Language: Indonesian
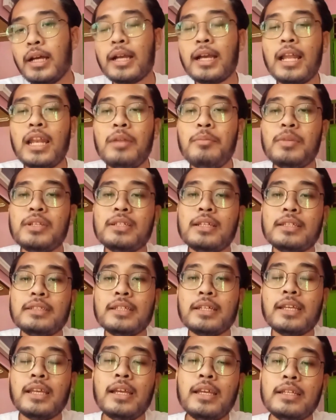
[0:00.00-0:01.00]
Nah, kalian bisa
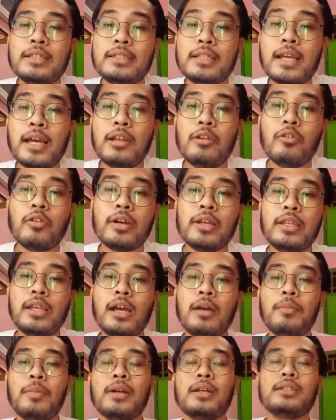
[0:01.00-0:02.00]
cek ya isi kandungannya
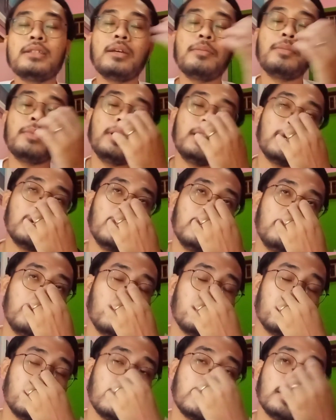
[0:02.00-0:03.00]
apakah sama dengan
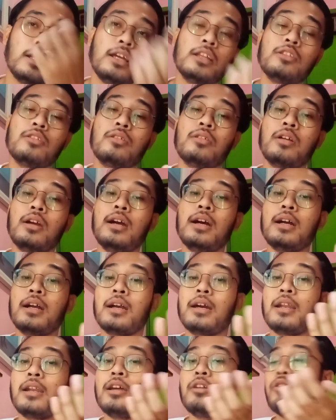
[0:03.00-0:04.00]
minyak atau enggak.
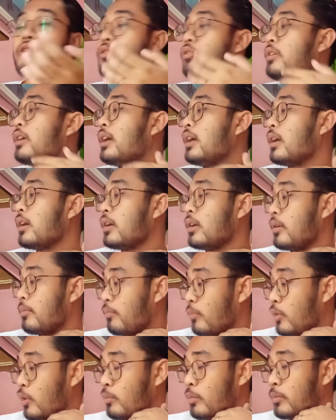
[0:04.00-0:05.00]
Karena gue juga
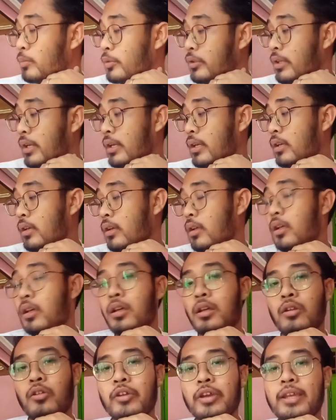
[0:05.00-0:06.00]
belum mempunyai
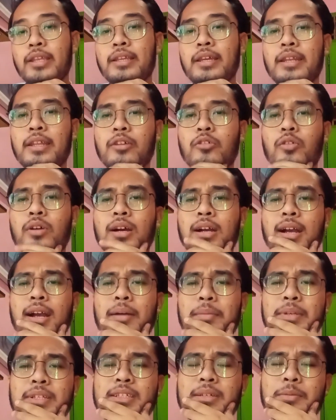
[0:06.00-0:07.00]
uh, rogen jadi gue
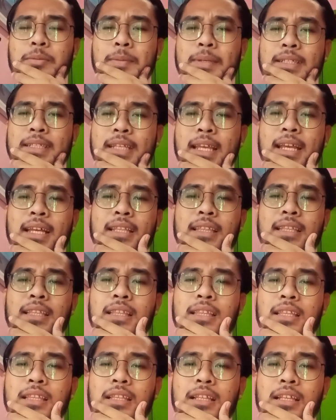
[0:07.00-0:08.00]
enggak bisa pastikan.
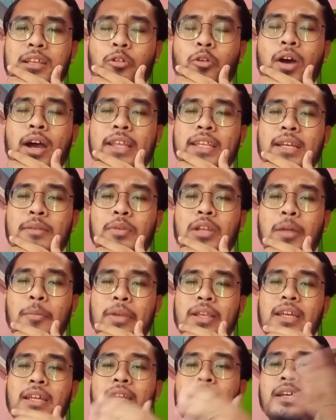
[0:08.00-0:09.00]
Gue hanya
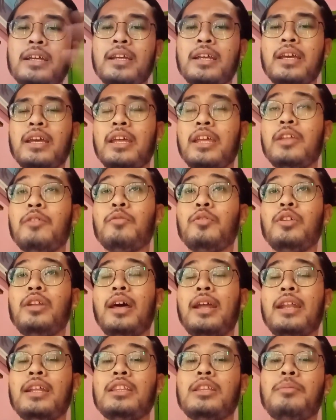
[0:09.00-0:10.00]
mendapatkan info
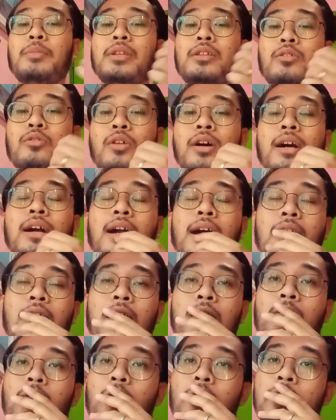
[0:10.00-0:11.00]
dari teman gue
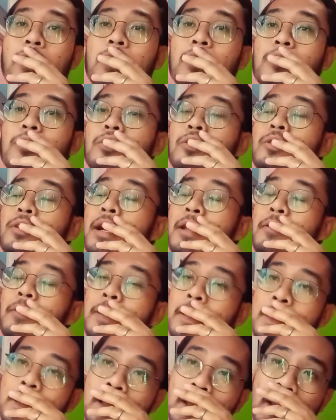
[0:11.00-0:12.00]
kalau rogen itu
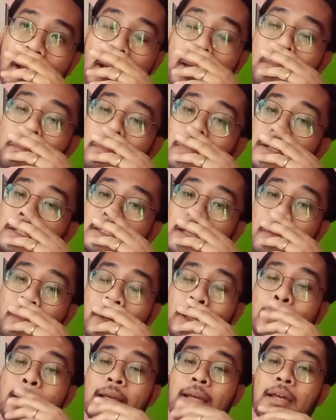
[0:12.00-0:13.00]
kandungannya hampir
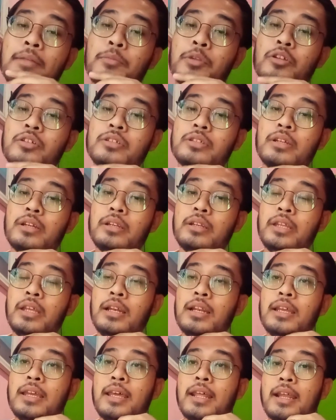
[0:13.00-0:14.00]
sama dengan minyak
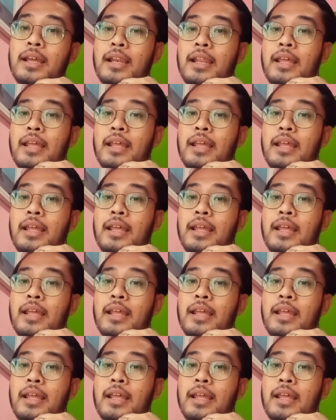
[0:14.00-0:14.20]
silika.